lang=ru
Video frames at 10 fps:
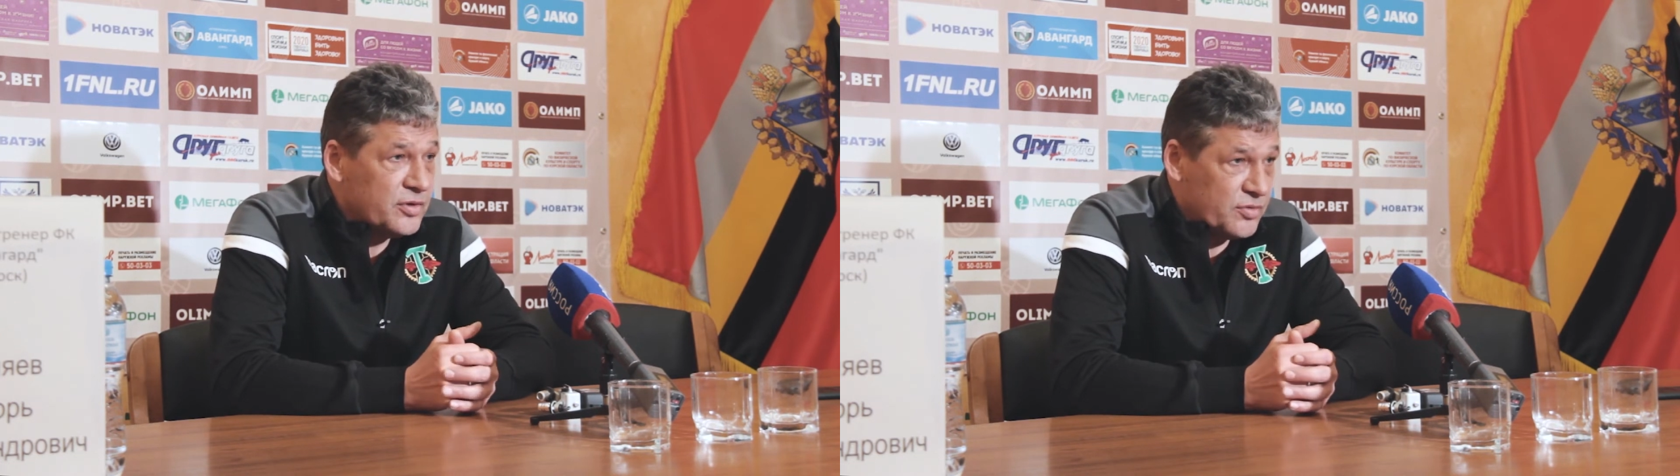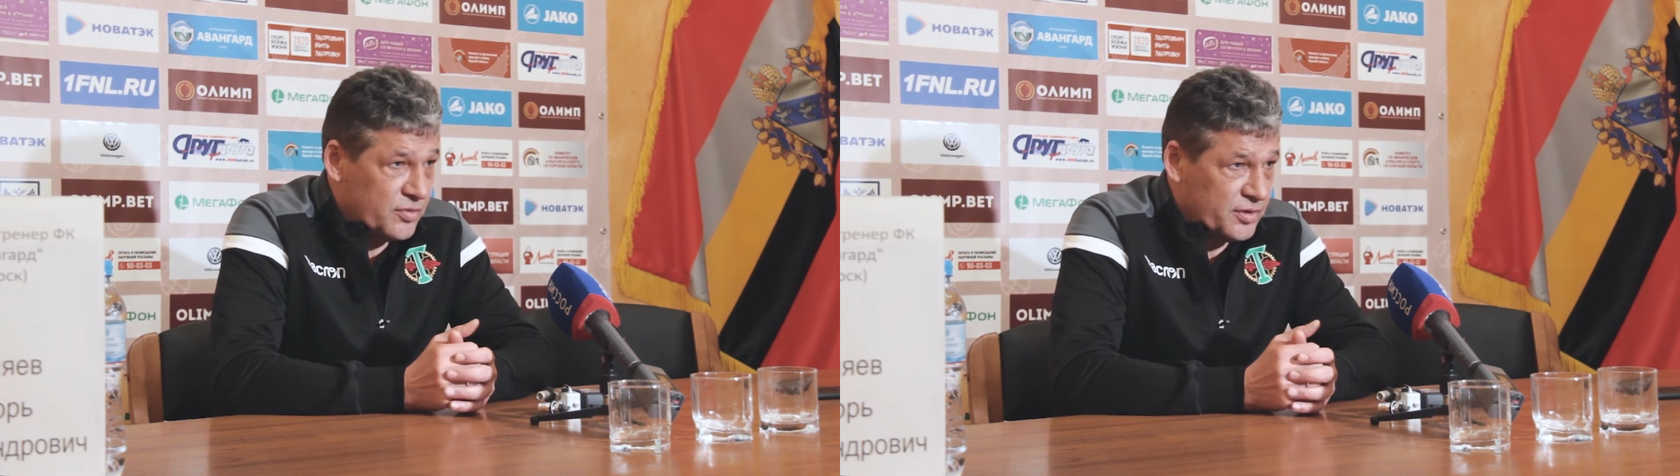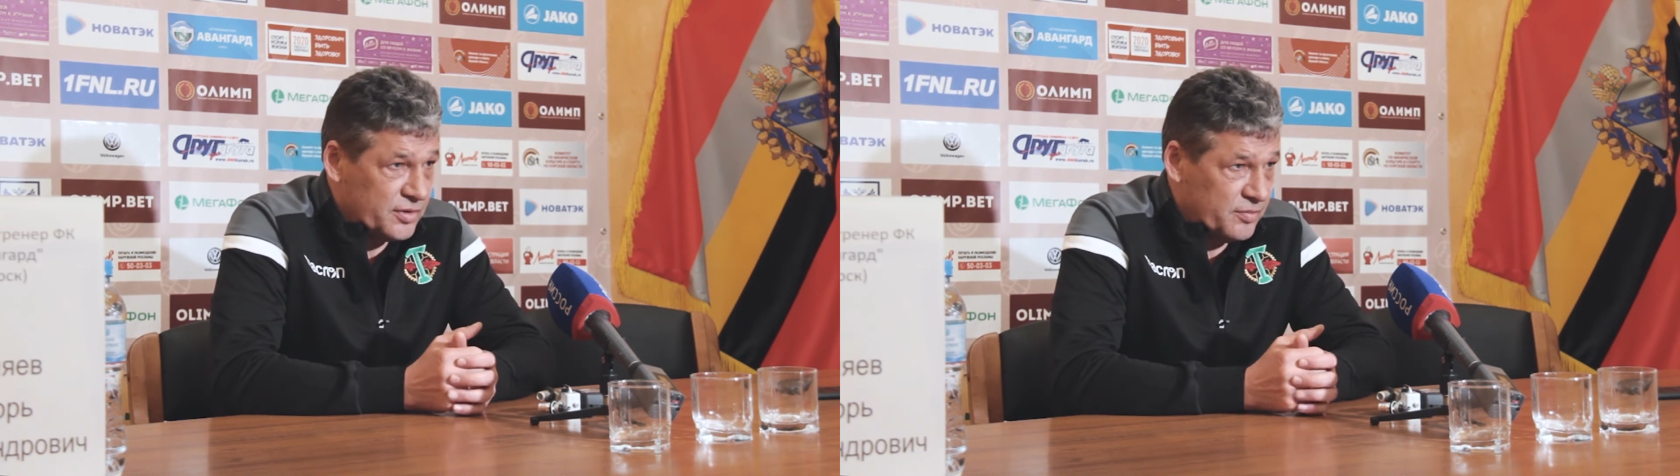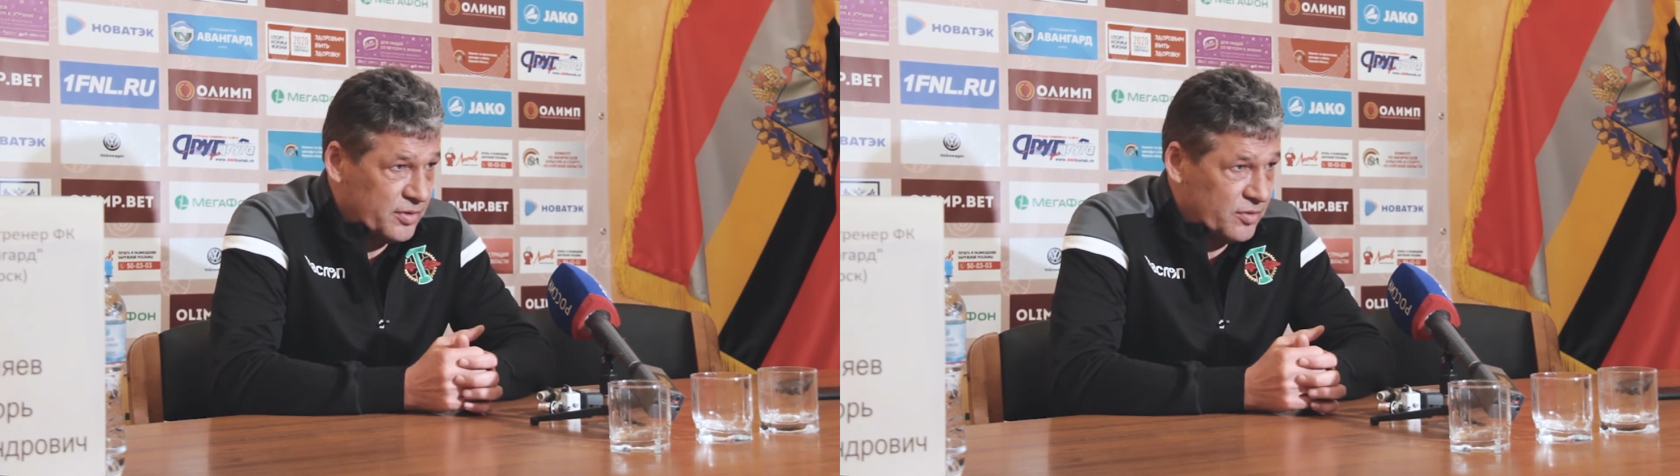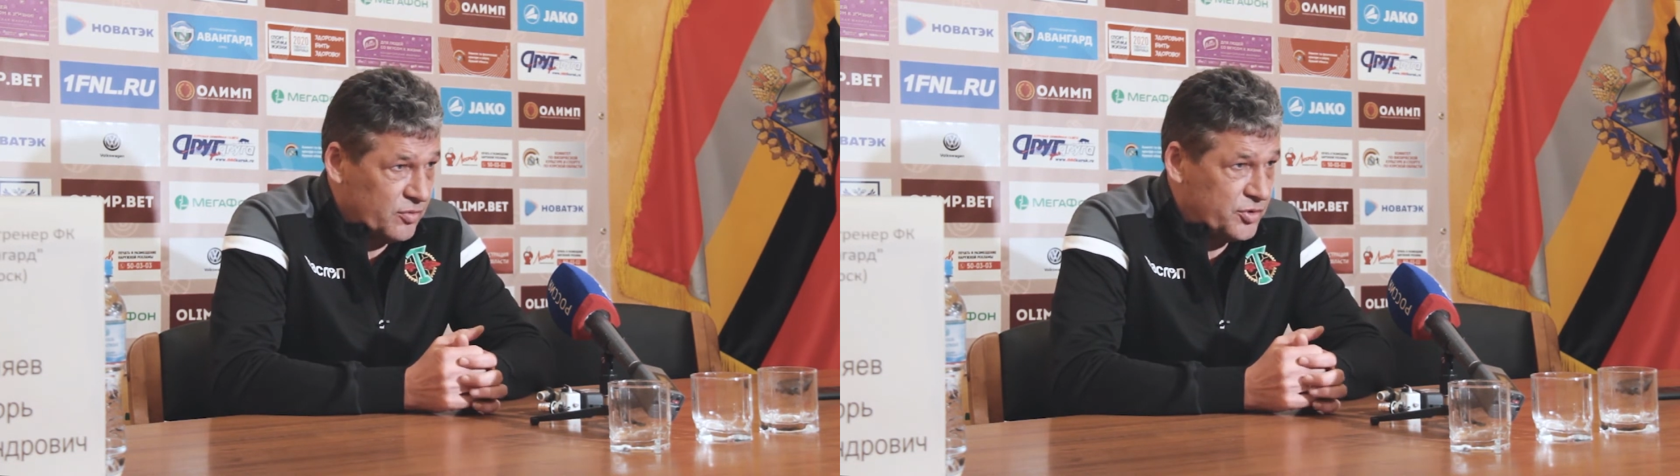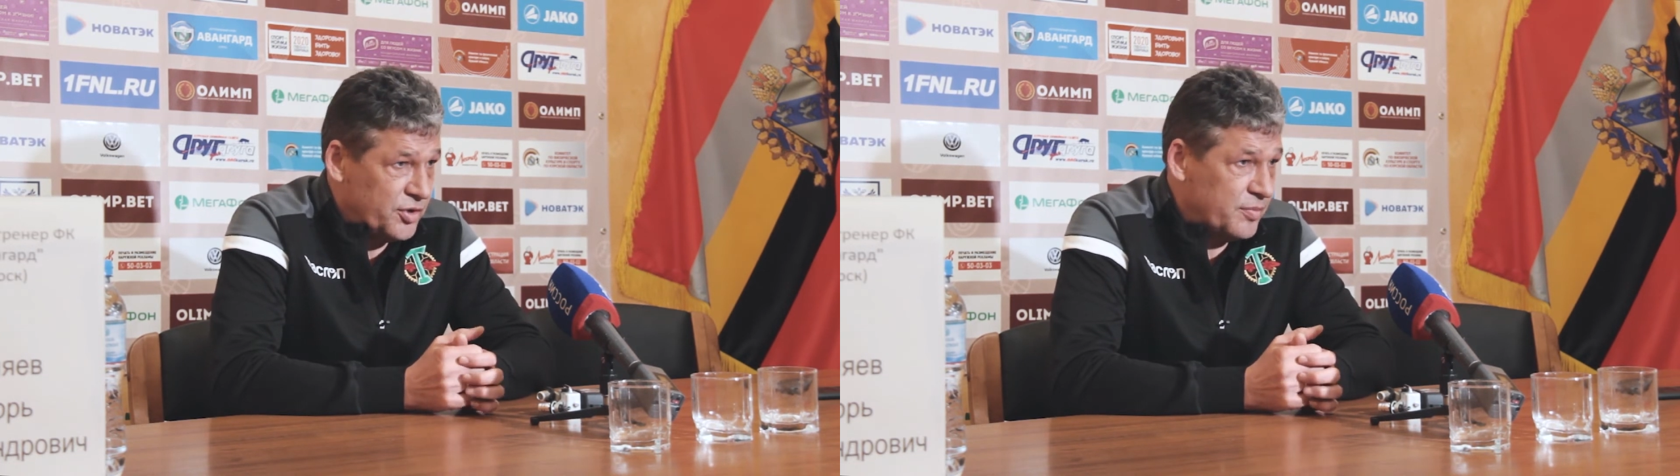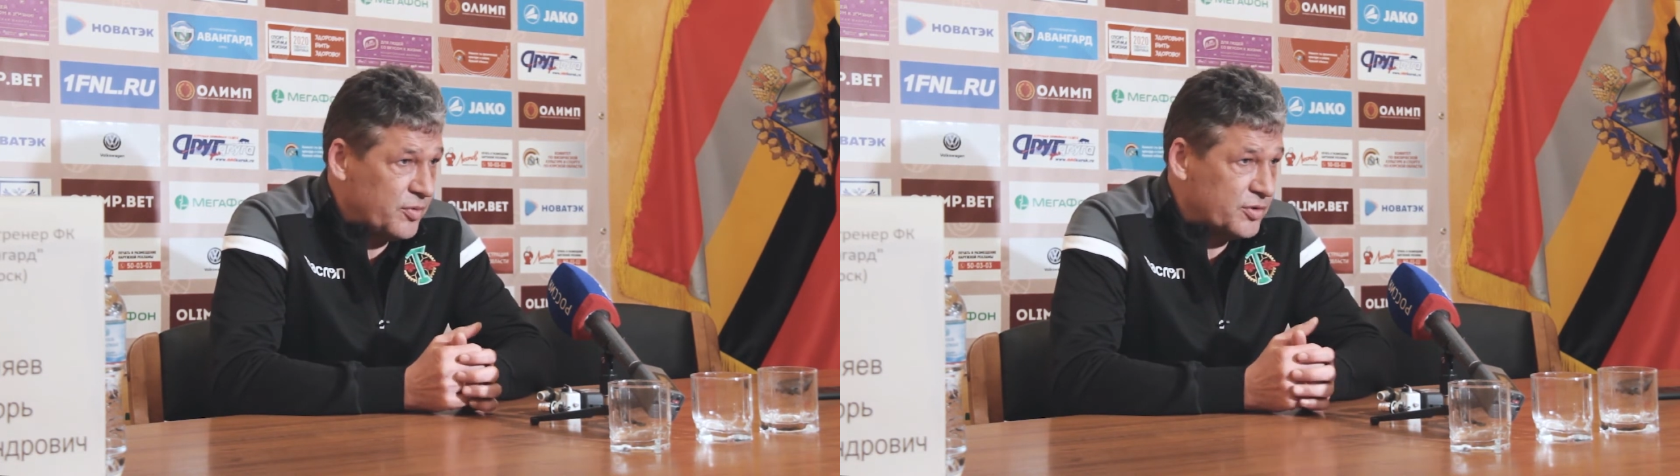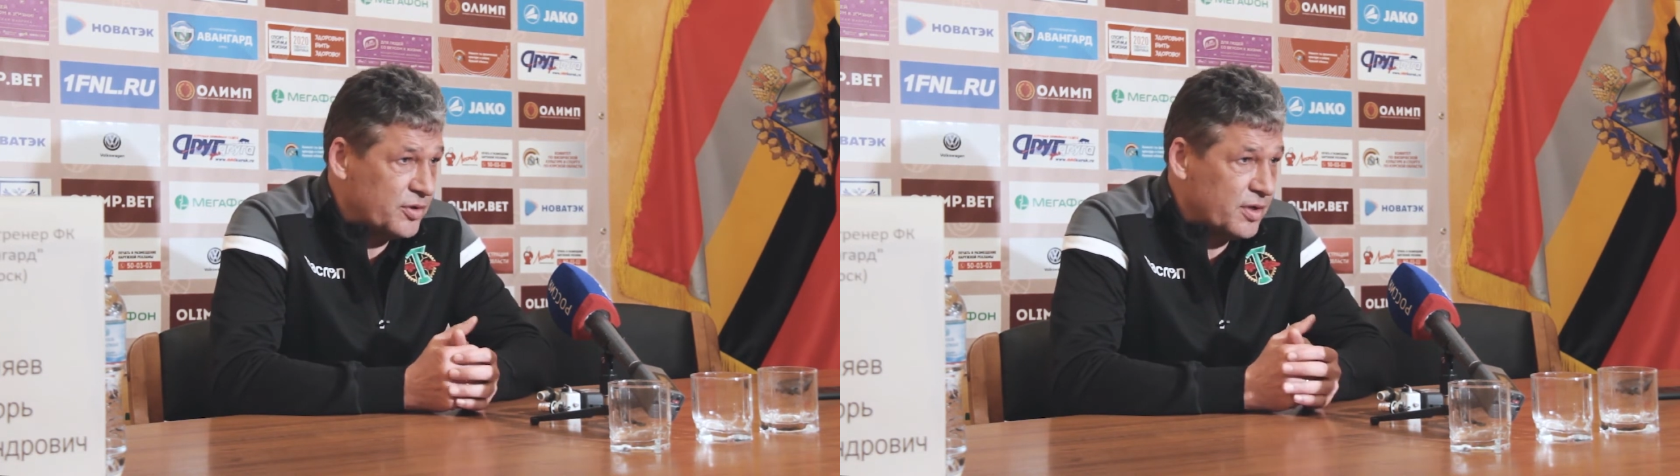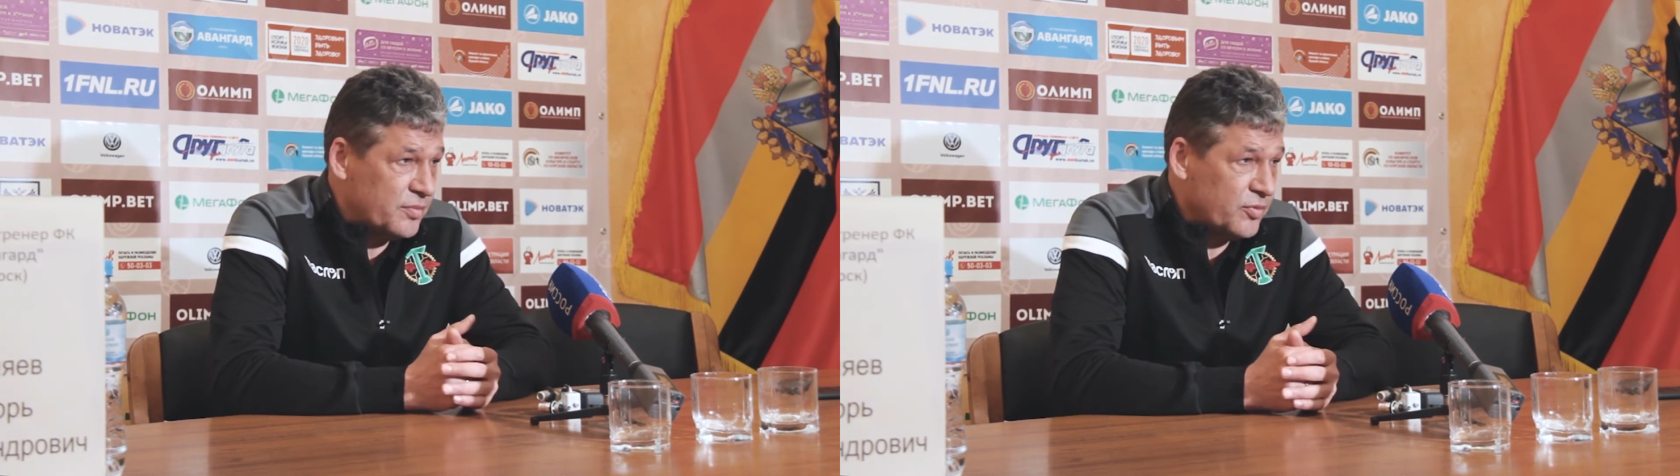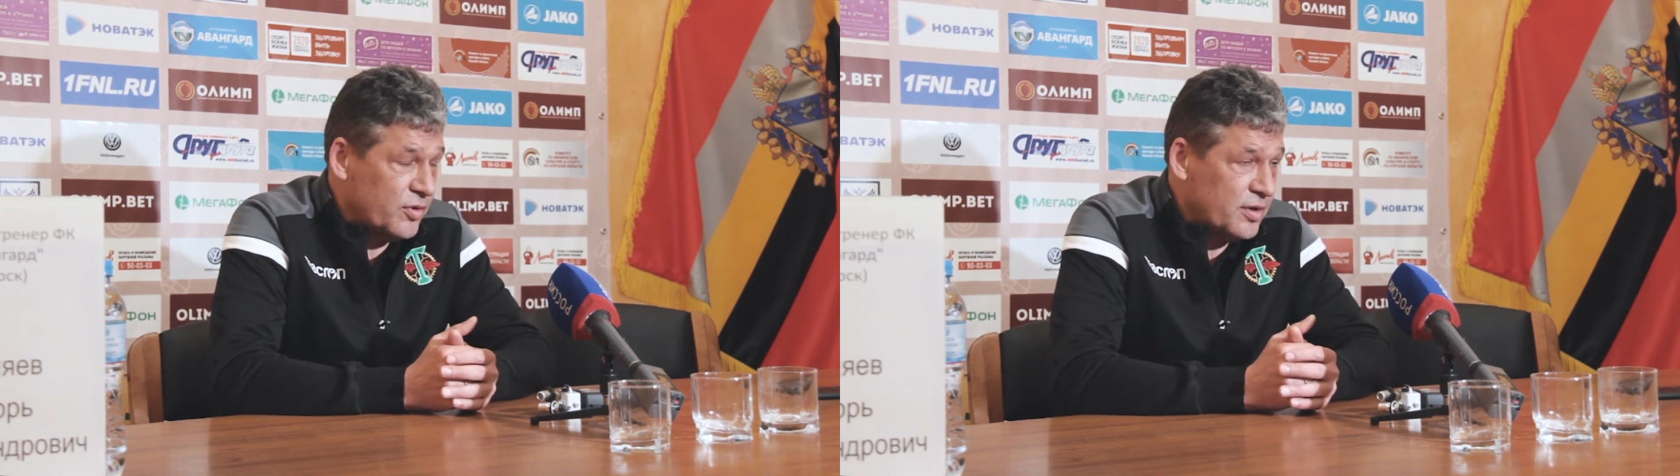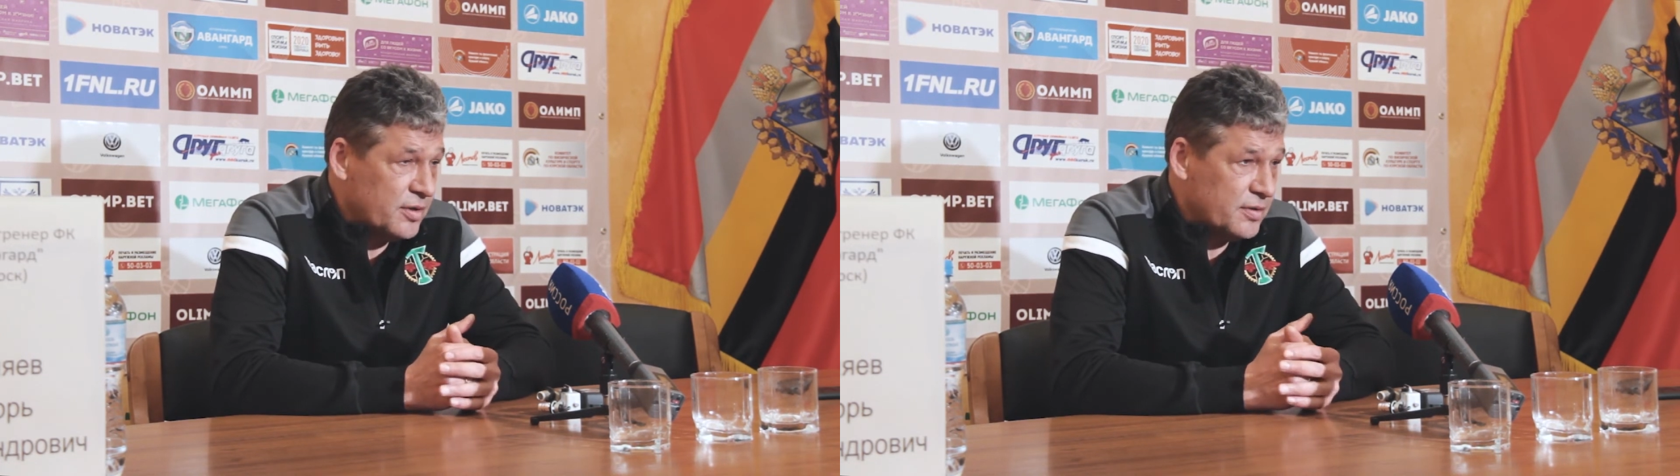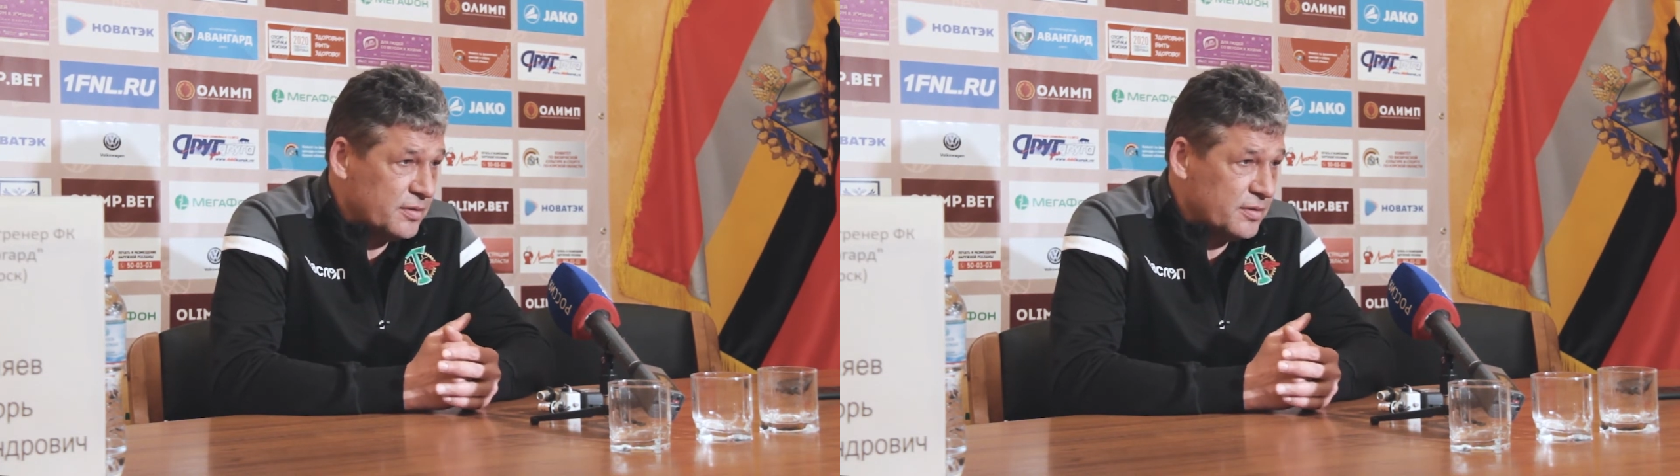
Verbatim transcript: ситуации было очень непросто на поле,